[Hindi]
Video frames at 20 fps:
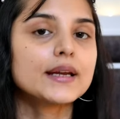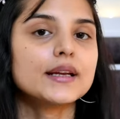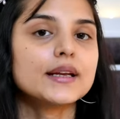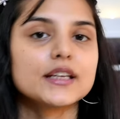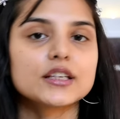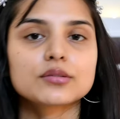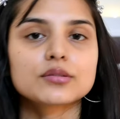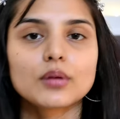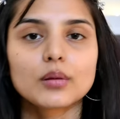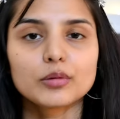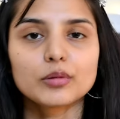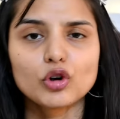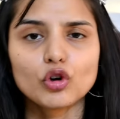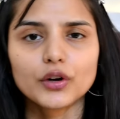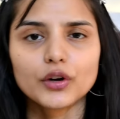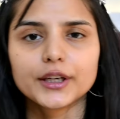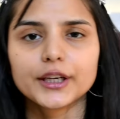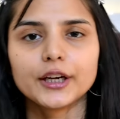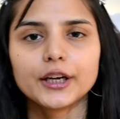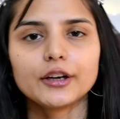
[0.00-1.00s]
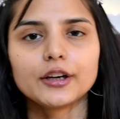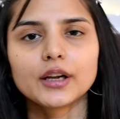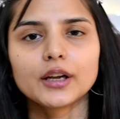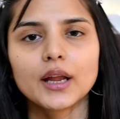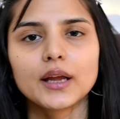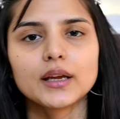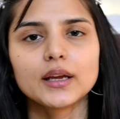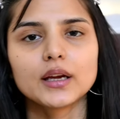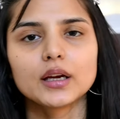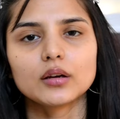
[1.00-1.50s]
इसमें भी कोई टिंट
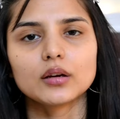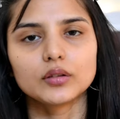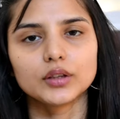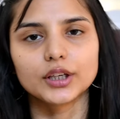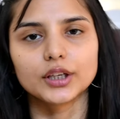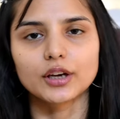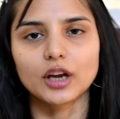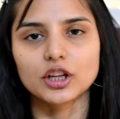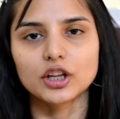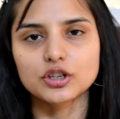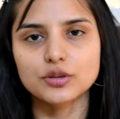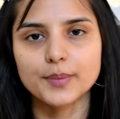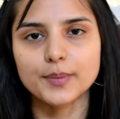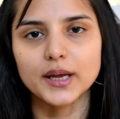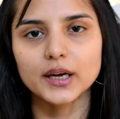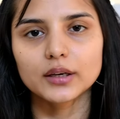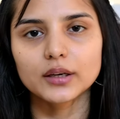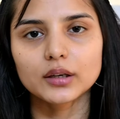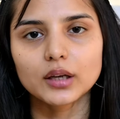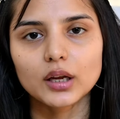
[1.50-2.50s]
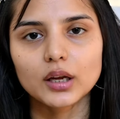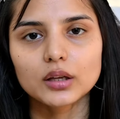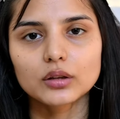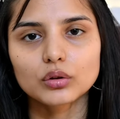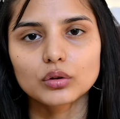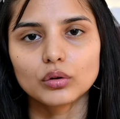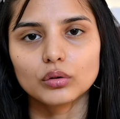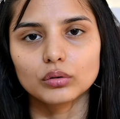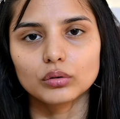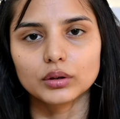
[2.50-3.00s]
नहीं है ये ट्रांसपेरेंट है
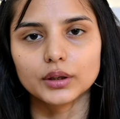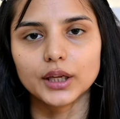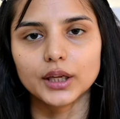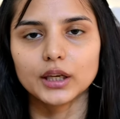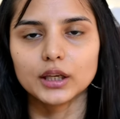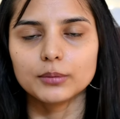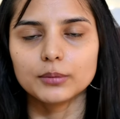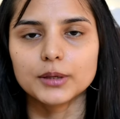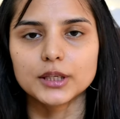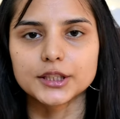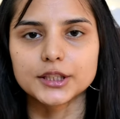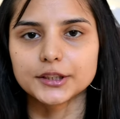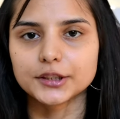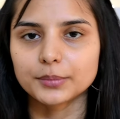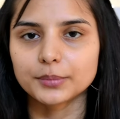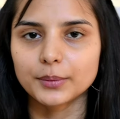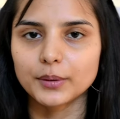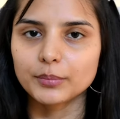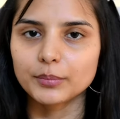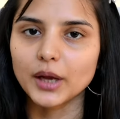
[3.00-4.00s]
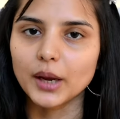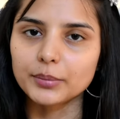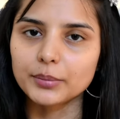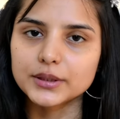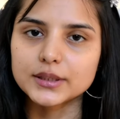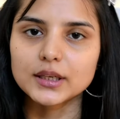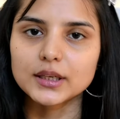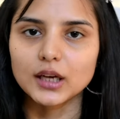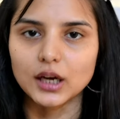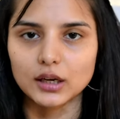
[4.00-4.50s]
तो डेली बेसिस पे भी आप
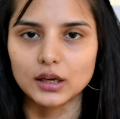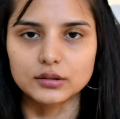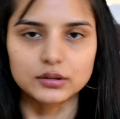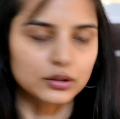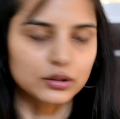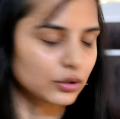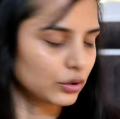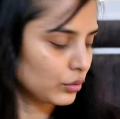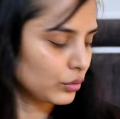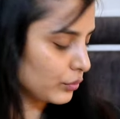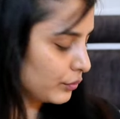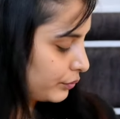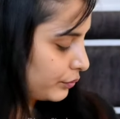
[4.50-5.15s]
इसे लगा सकते हो